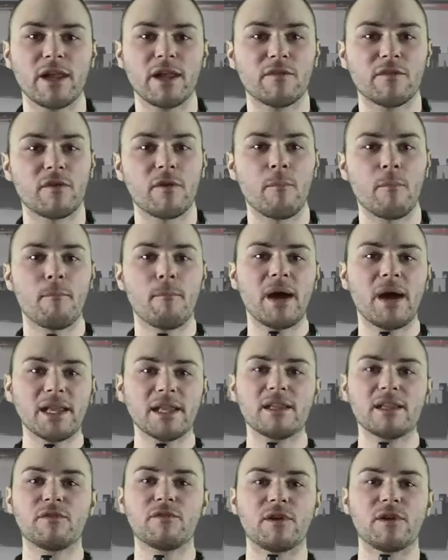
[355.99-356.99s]
einer
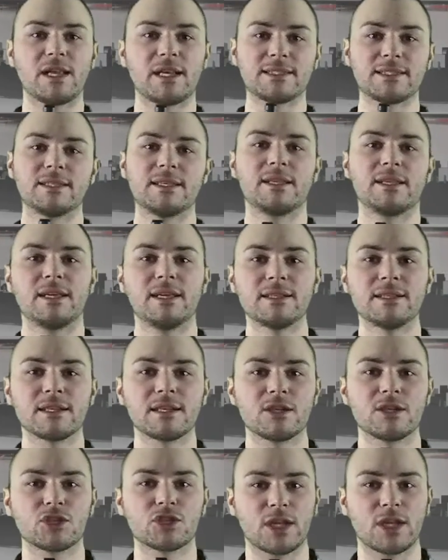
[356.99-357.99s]
vermeintlich verlassenen
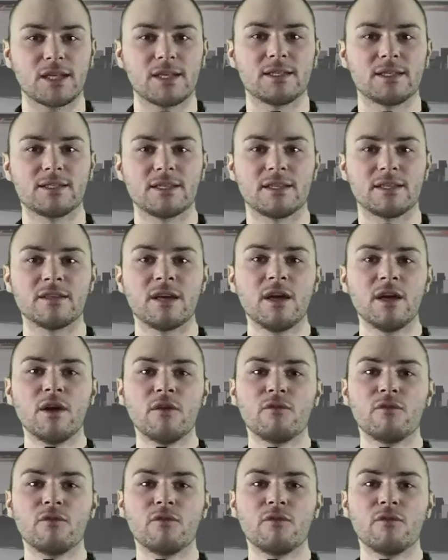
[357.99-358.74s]
Insel gestrandet sind,